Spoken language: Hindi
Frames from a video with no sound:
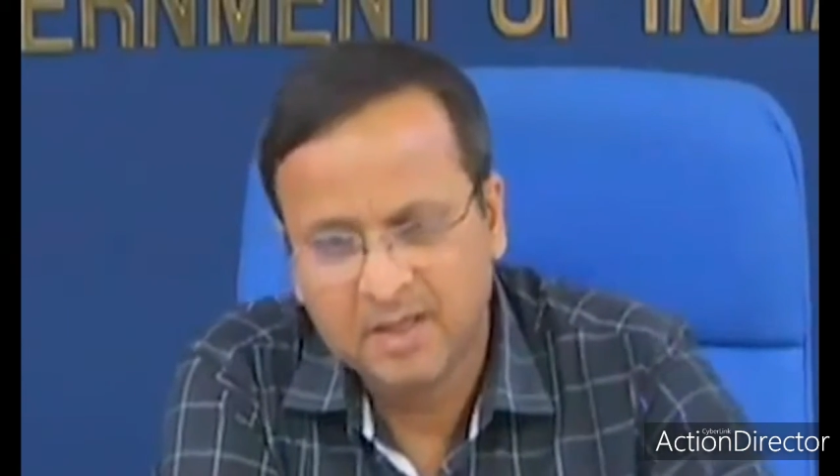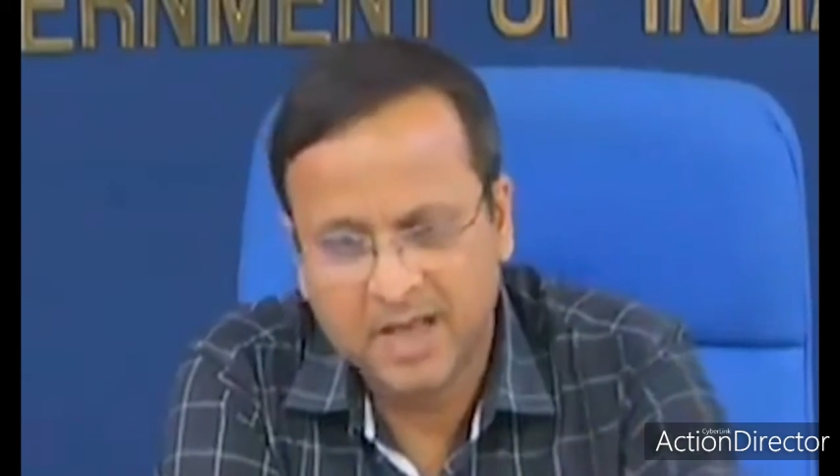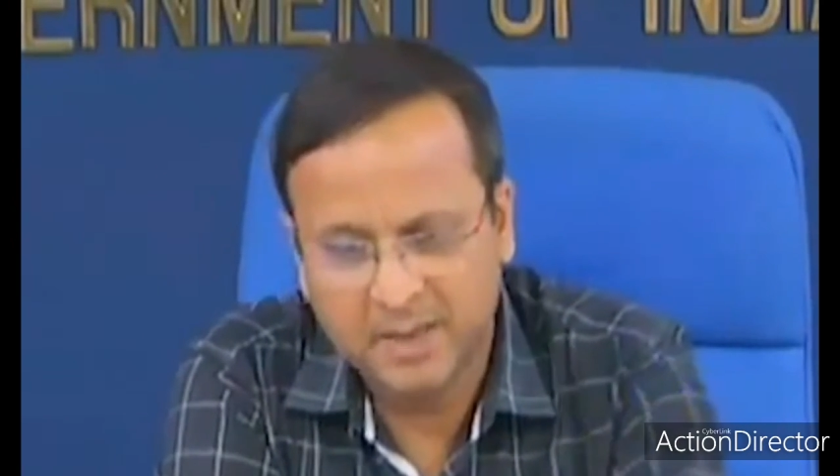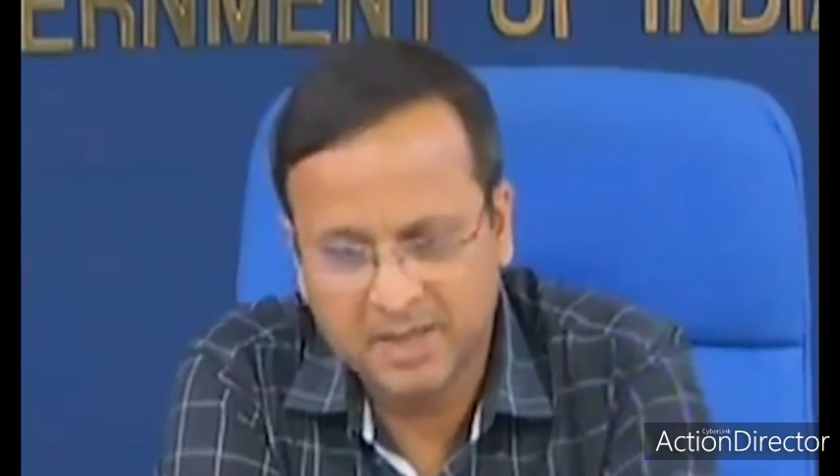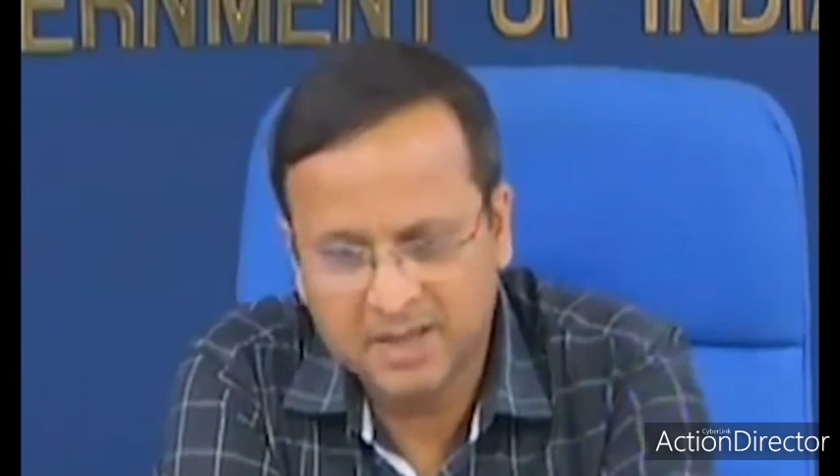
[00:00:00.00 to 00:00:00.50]

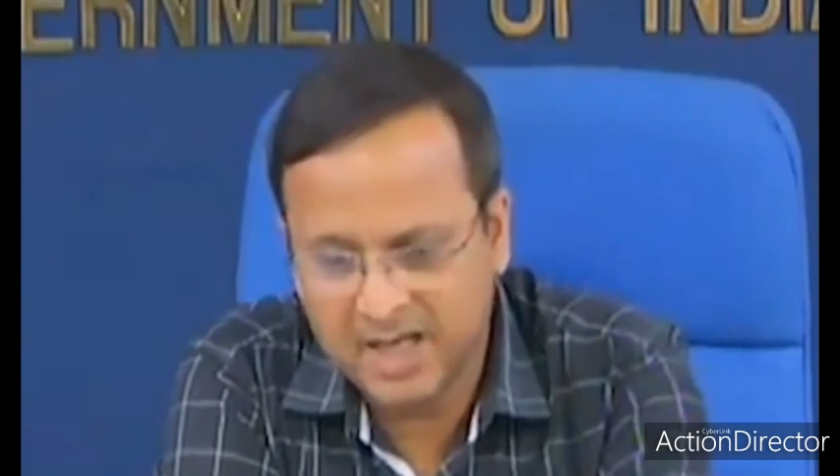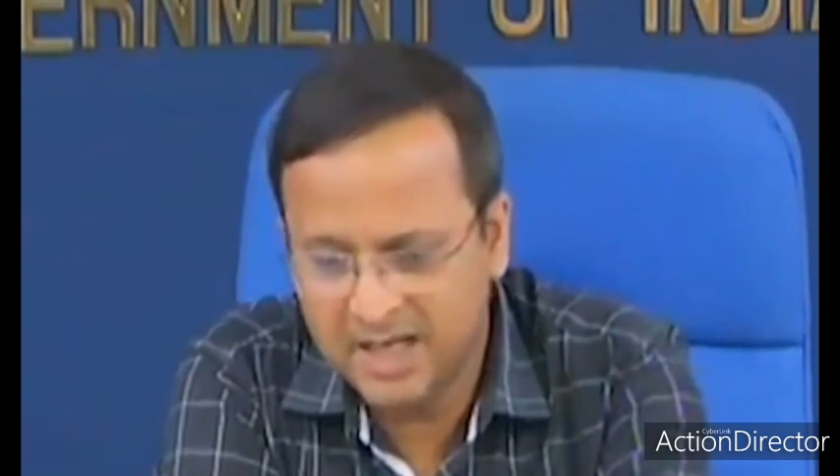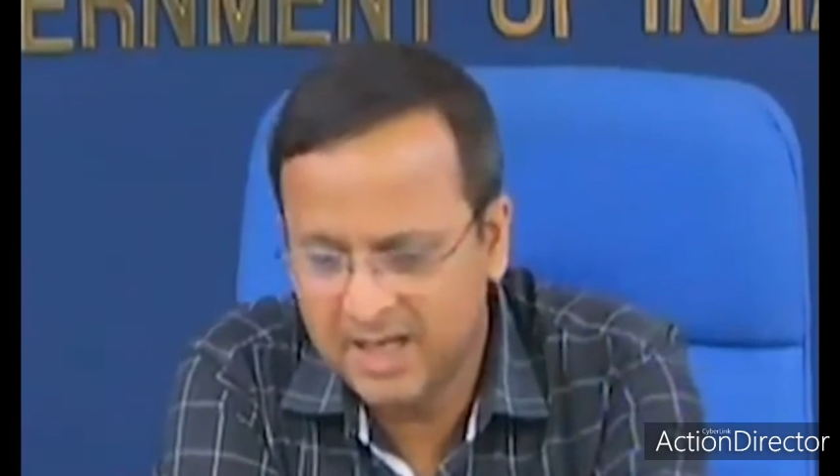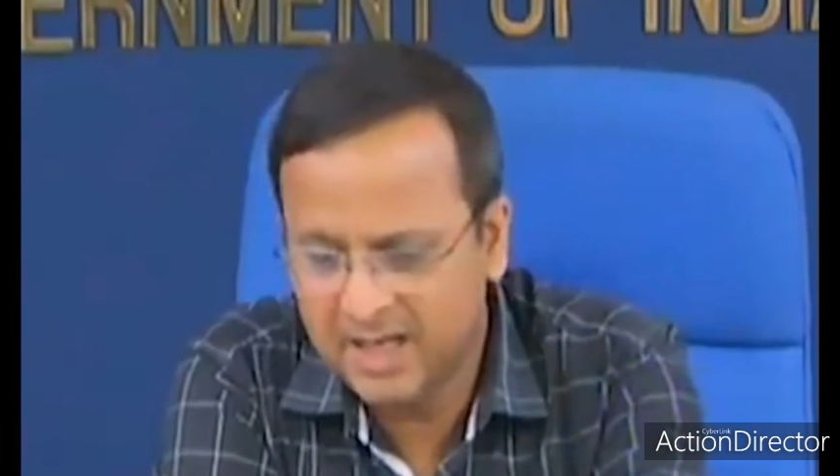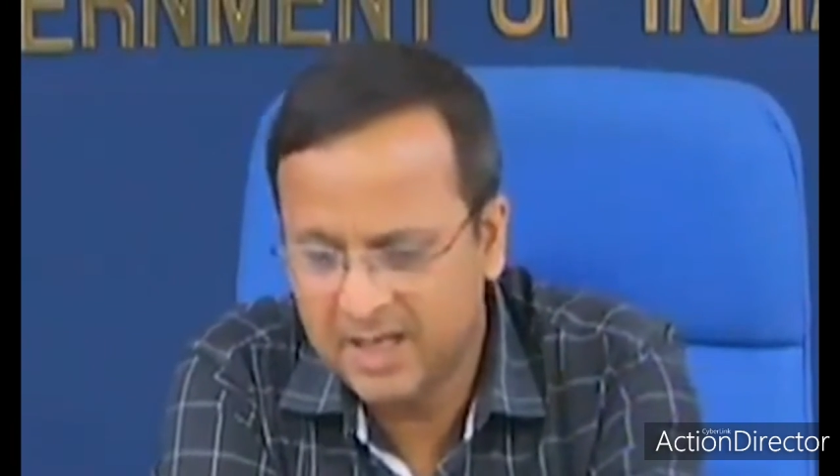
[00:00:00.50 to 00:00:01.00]
गृह
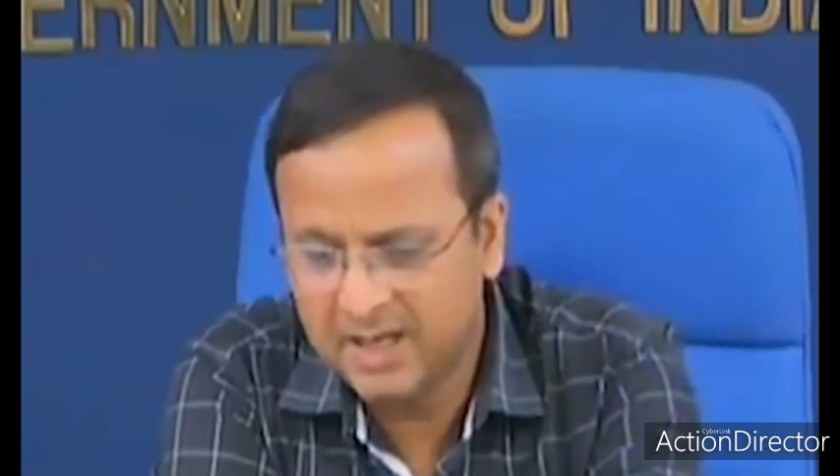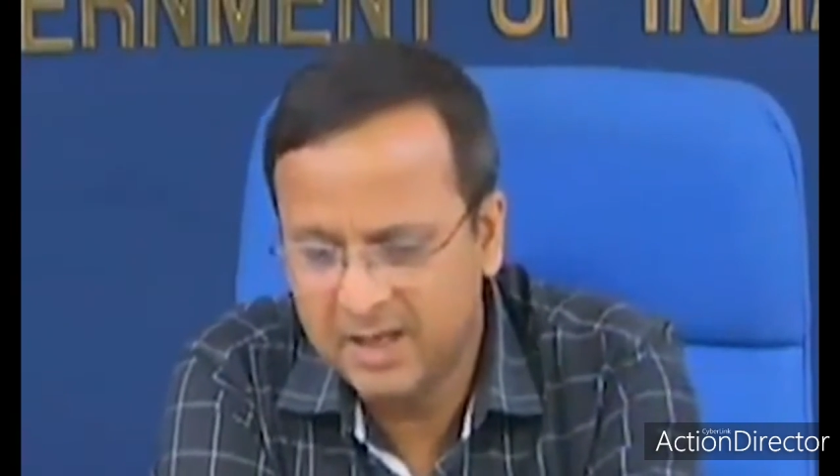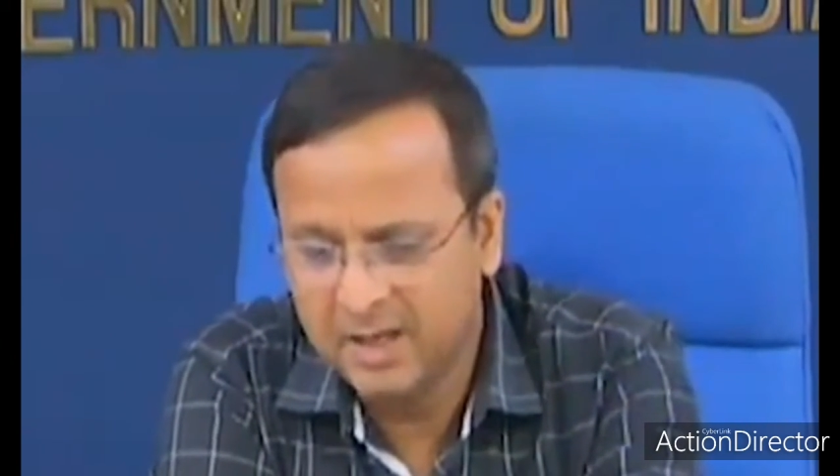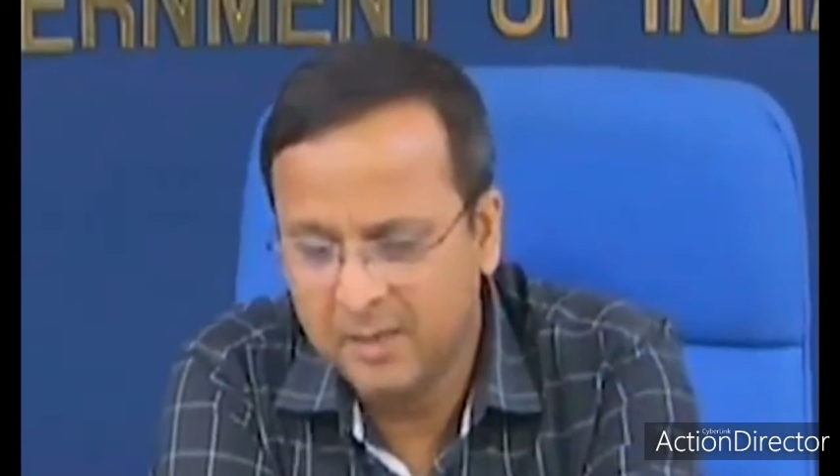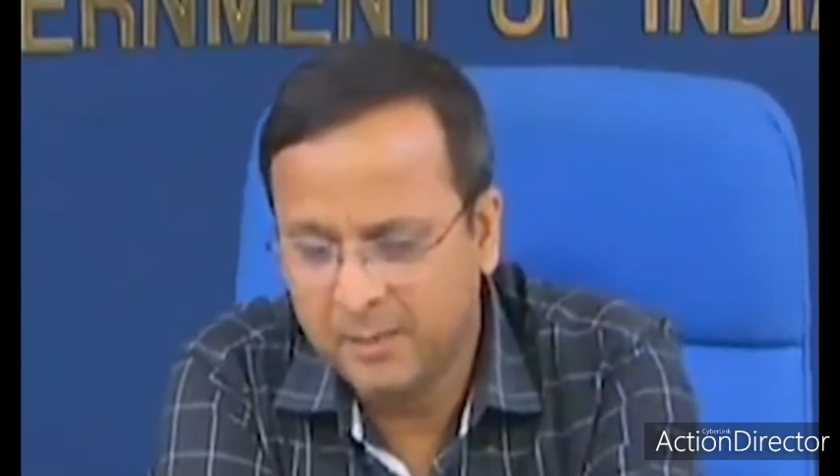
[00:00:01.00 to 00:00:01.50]
मंत्रालय ने
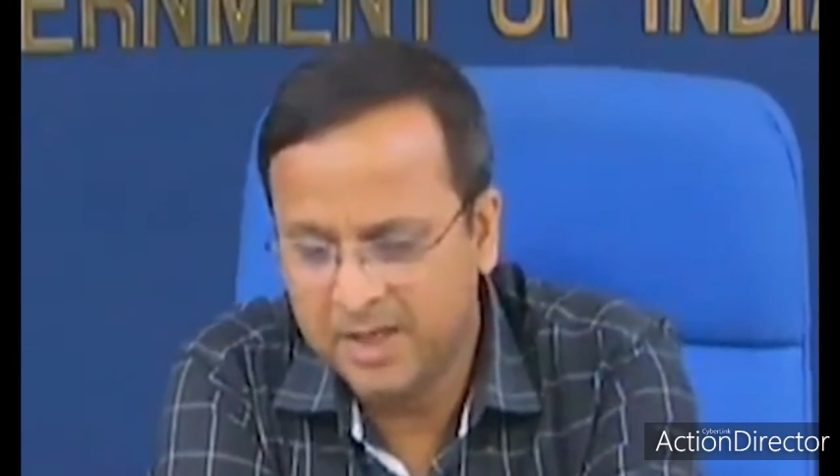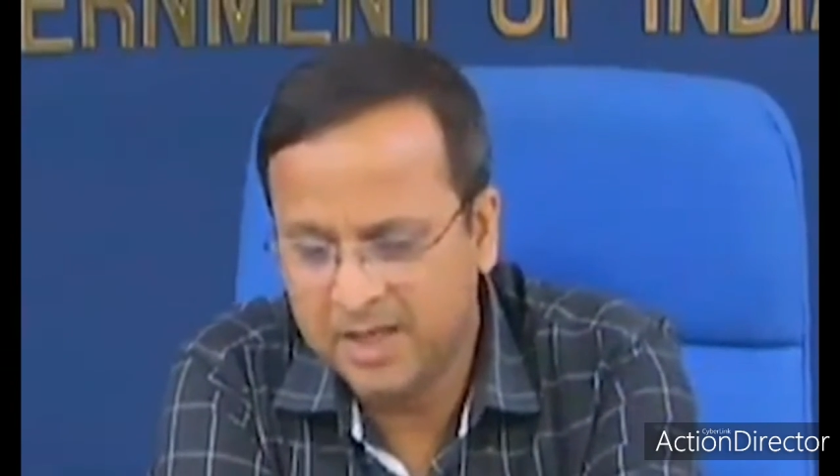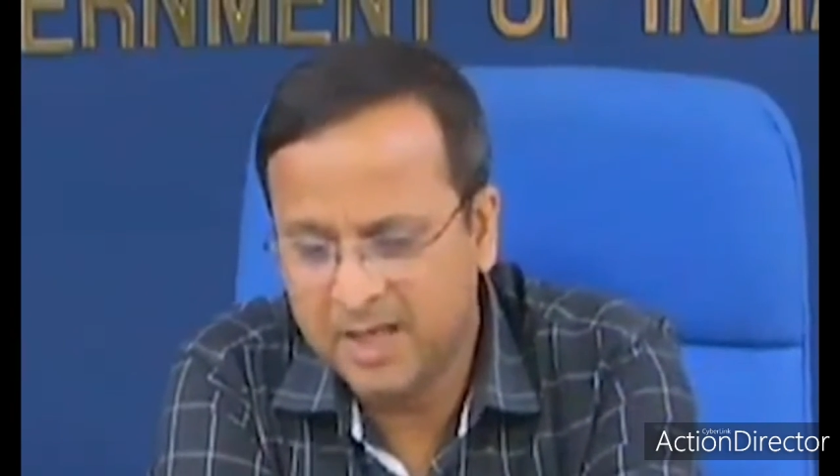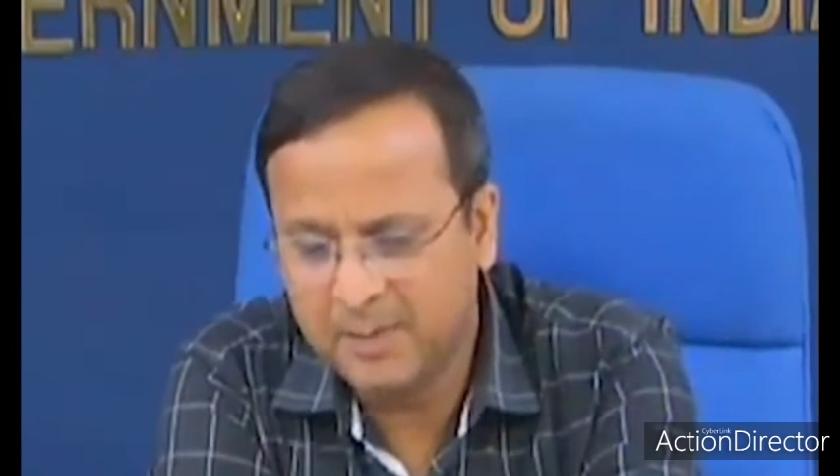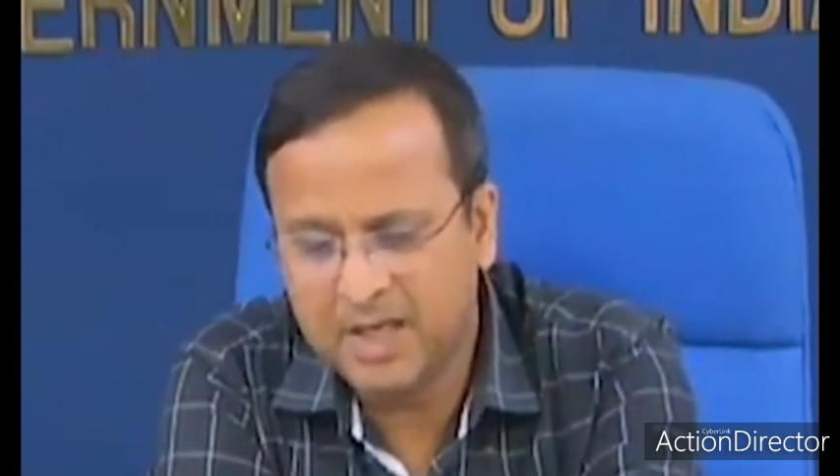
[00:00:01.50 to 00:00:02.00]
15